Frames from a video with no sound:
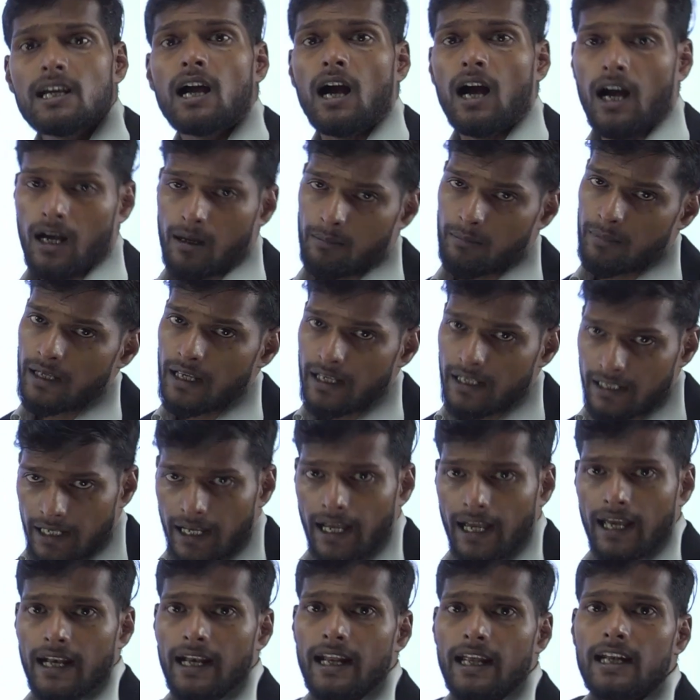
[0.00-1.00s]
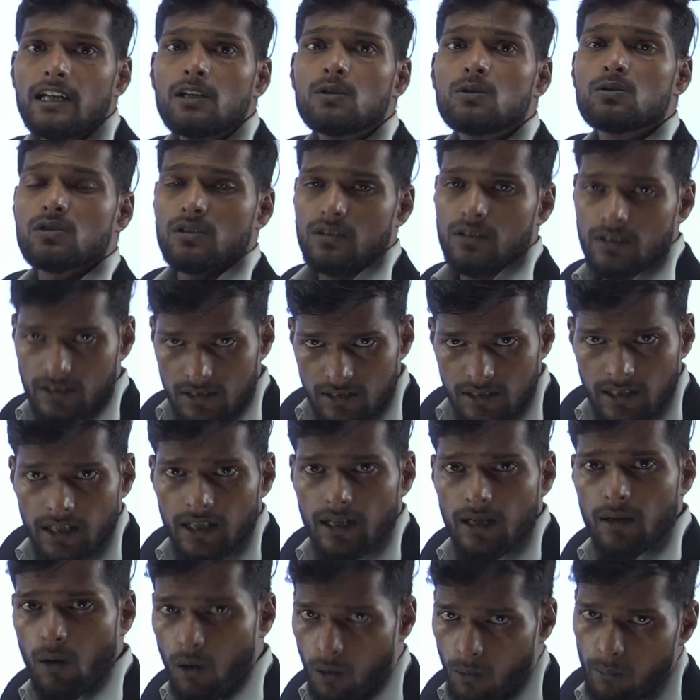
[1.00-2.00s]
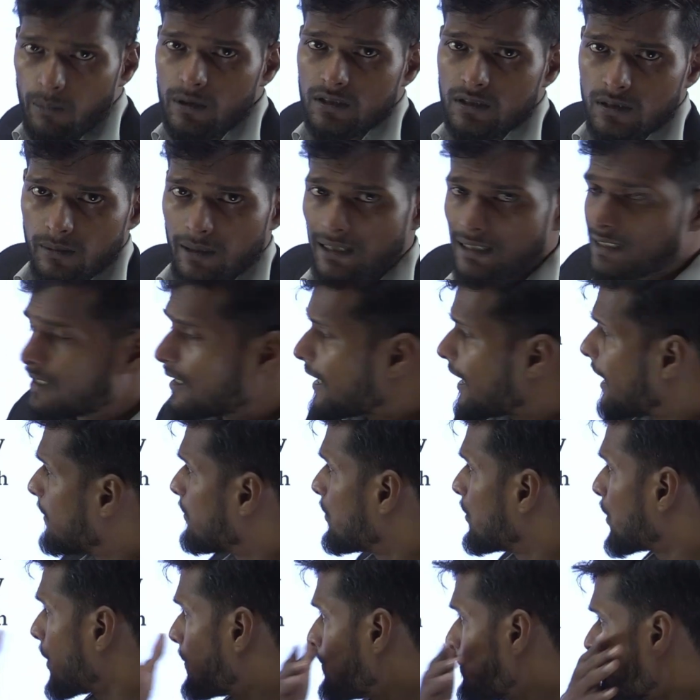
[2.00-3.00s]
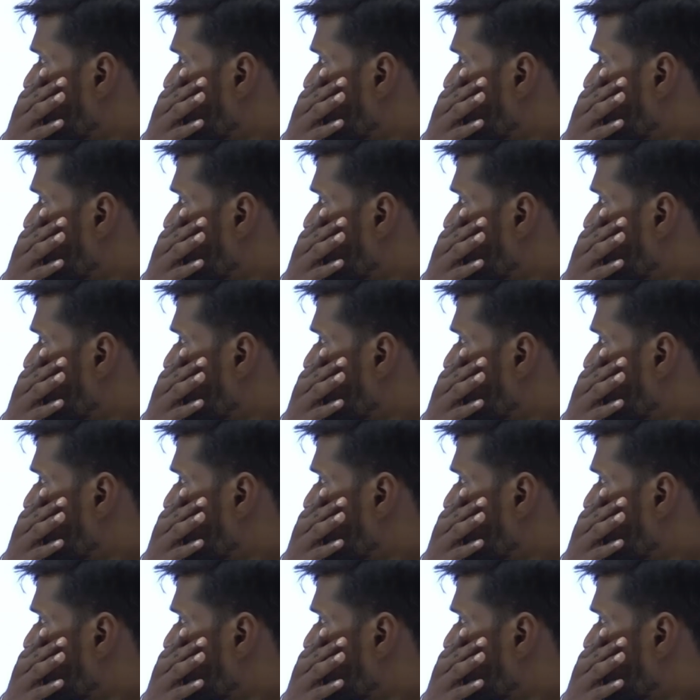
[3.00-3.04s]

हाँ भैया ये एन छत्तीसगढ़ है ऑब्वियसली बात है रायपुर है